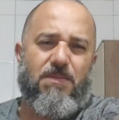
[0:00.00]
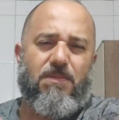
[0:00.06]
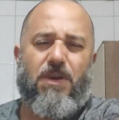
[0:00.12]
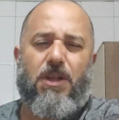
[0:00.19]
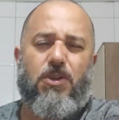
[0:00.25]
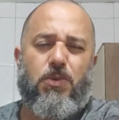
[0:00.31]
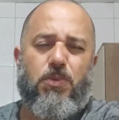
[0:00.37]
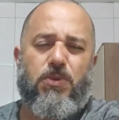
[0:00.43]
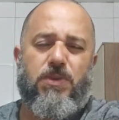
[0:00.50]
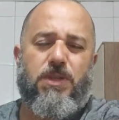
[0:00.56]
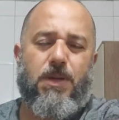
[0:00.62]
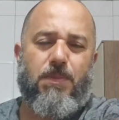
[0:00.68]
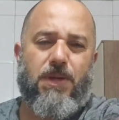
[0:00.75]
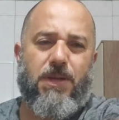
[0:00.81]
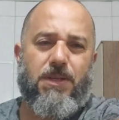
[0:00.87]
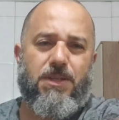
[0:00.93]
Valeu, meus
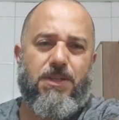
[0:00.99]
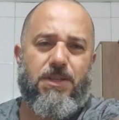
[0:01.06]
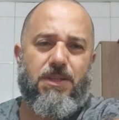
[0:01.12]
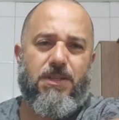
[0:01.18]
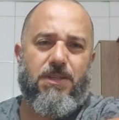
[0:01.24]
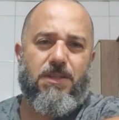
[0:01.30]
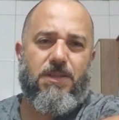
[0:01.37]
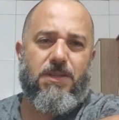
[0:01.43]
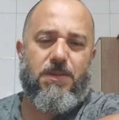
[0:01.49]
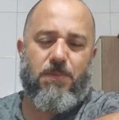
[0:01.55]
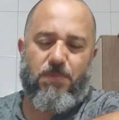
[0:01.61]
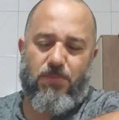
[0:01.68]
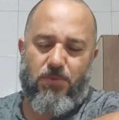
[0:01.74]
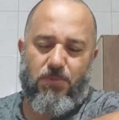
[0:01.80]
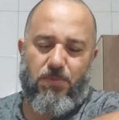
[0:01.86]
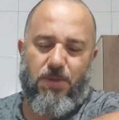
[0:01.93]

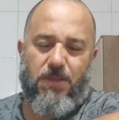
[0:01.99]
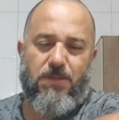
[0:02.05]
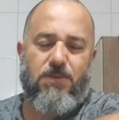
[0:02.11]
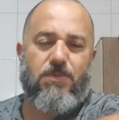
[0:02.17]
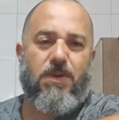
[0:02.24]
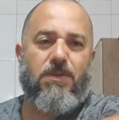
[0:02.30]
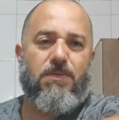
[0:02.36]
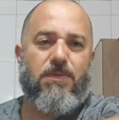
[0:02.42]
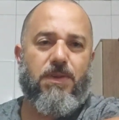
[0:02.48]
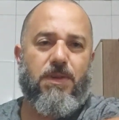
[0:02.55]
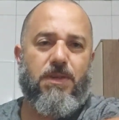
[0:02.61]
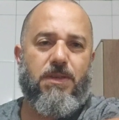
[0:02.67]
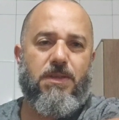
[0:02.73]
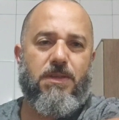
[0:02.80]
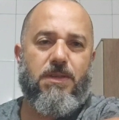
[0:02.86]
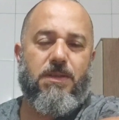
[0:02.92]
camaradinhas, por mais uma
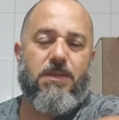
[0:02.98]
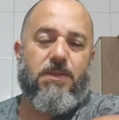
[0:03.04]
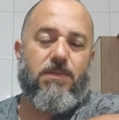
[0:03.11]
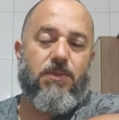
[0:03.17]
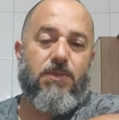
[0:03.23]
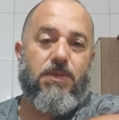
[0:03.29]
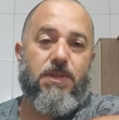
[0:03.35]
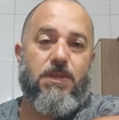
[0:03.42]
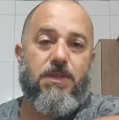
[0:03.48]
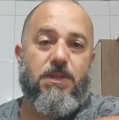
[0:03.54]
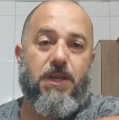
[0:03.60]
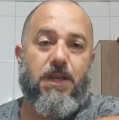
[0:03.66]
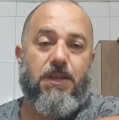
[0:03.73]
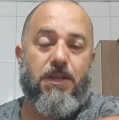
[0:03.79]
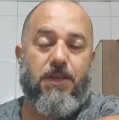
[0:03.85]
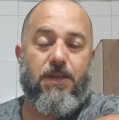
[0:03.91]
vez vocês
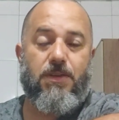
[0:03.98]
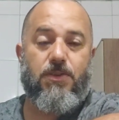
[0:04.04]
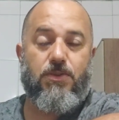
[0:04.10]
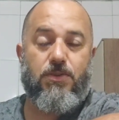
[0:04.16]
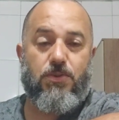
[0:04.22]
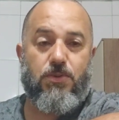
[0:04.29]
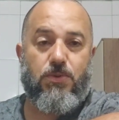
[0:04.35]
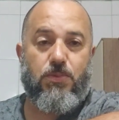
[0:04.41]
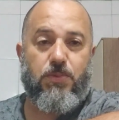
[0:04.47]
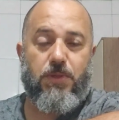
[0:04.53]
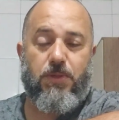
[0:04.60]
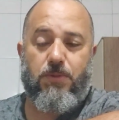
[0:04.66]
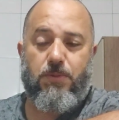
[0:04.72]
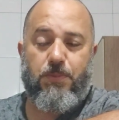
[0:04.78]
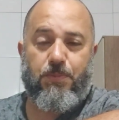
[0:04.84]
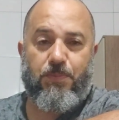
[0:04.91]
estarem aí junto
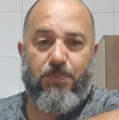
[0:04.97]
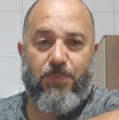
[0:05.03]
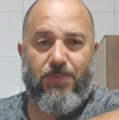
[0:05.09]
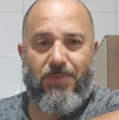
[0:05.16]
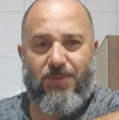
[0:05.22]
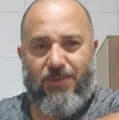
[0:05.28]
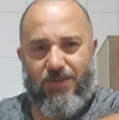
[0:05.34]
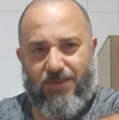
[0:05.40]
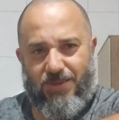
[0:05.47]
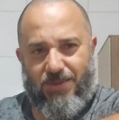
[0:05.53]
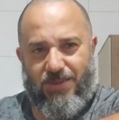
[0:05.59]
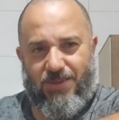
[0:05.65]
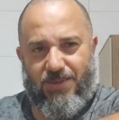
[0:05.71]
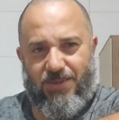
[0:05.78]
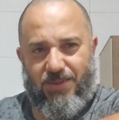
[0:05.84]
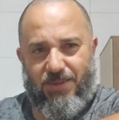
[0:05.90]
comigo.
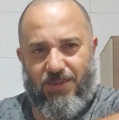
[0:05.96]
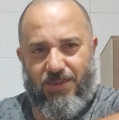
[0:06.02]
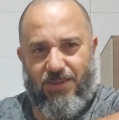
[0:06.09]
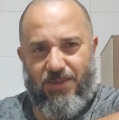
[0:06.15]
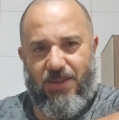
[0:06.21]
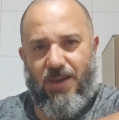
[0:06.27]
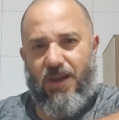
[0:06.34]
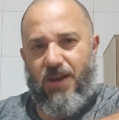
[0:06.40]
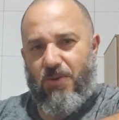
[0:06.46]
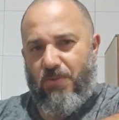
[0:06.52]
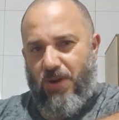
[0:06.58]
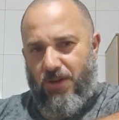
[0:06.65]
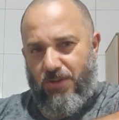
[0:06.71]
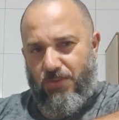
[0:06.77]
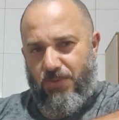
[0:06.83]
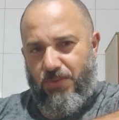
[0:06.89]
E
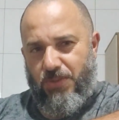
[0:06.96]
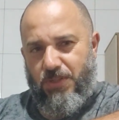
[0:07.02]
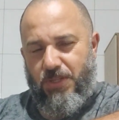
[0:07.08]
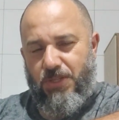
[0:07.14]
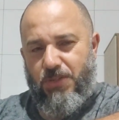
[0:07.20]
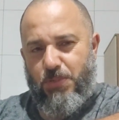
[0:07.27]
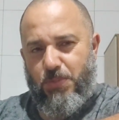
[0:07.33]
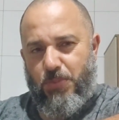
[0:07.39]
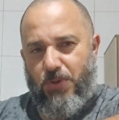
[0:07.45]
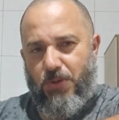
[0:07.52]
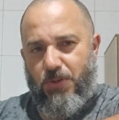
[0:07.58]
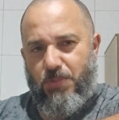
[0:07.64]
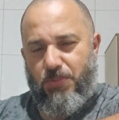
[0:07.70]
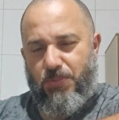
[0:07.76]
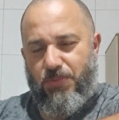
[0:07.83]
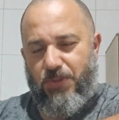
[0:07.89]
aguardo vocês no
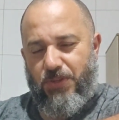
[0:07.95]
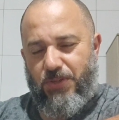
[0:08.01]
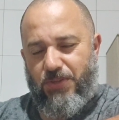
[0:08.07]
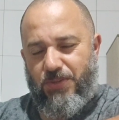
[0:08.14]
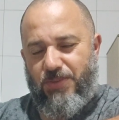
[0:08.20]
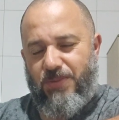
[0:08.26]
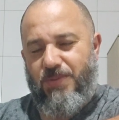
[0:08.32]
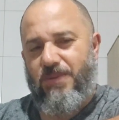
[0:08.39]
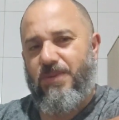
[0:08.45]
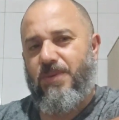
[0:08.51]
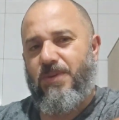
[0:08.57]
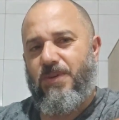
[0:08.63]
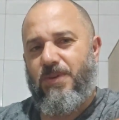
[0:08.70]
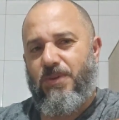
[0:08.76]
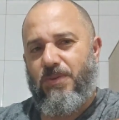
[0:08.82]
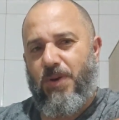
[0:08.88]
próximo vídeo.
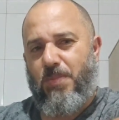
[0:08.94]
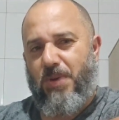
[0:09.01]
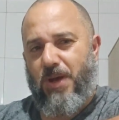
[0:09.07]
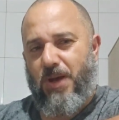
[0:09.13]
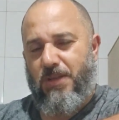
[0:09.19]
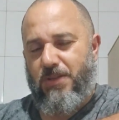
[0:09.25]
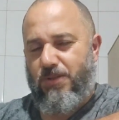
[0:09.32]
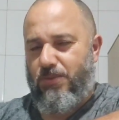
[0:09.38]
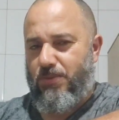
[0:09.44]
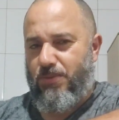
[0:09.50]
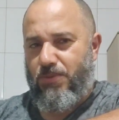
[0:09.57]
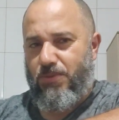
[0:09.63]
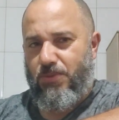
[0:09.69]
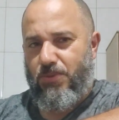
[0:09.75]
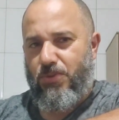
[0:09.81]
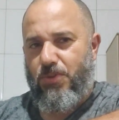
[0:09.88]
Um abraço,
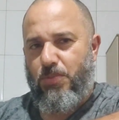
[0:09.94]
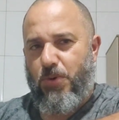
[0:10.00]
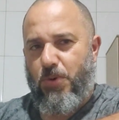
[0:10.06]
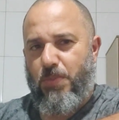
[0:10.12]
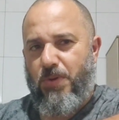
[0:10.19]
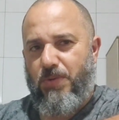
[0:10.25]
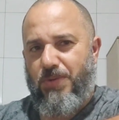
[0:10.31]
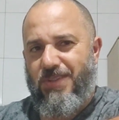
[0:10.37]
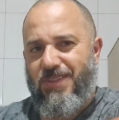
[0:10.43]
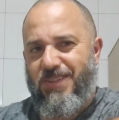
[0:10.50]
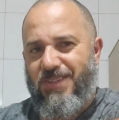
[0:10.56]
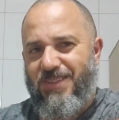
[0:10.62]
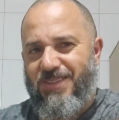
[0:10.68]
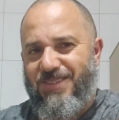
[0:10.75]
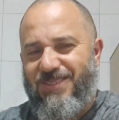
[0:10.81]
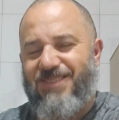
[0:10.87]
tudo de bom para
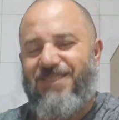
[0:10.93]
vocês.